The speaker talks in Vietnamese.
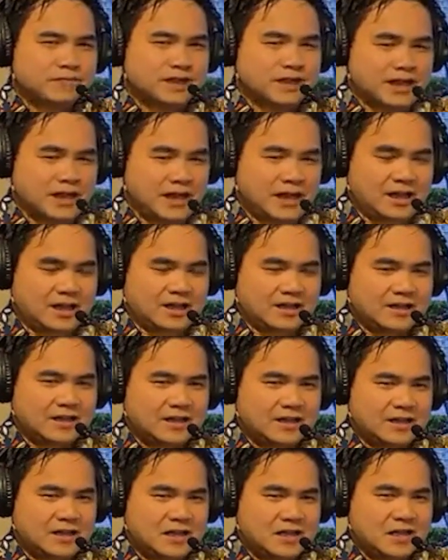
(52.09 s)
À,
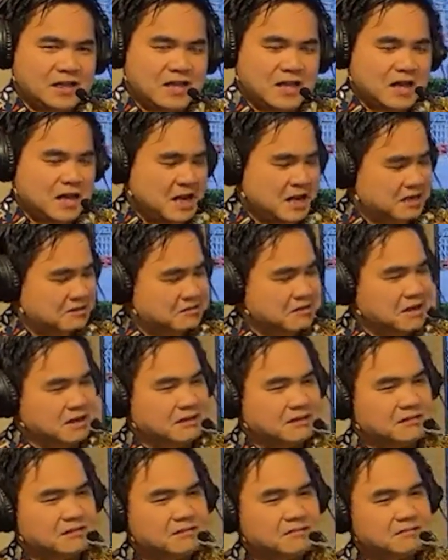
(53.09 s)
hàng
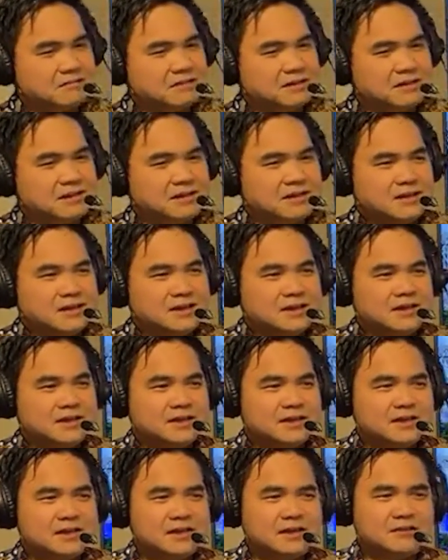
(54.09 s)
đỉnh
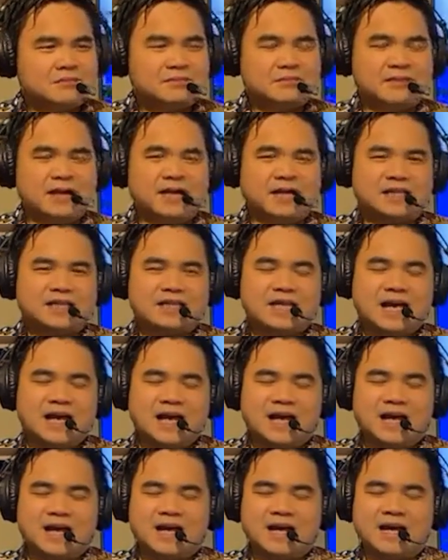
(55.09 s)
nhưng mà
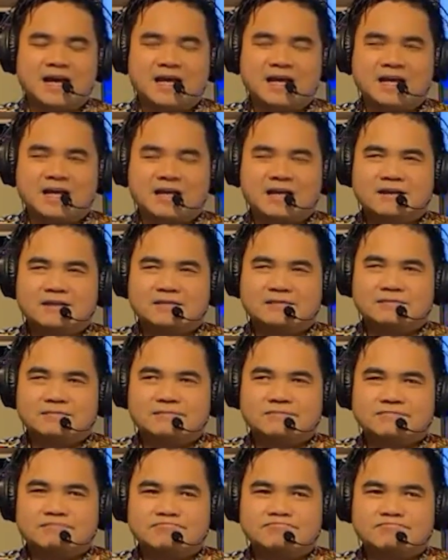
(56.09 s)
giá
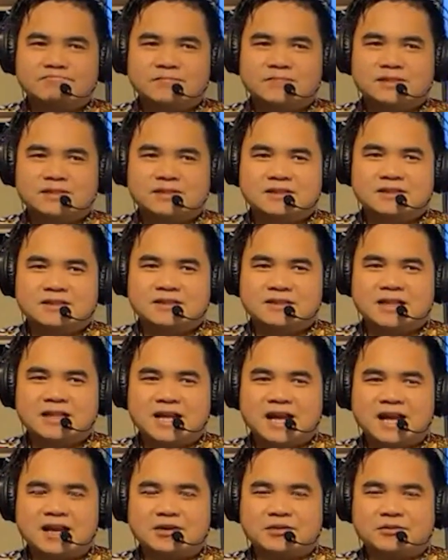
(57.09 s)
như thế
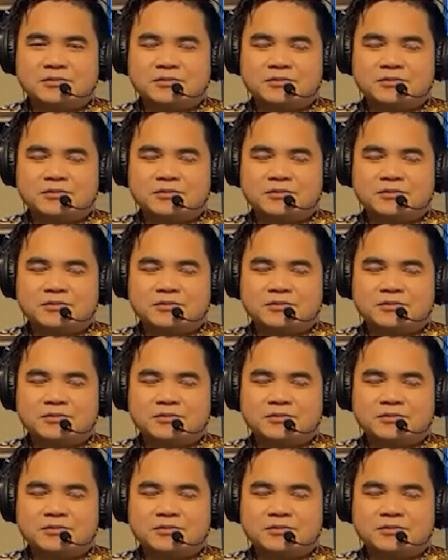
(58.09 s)
nào?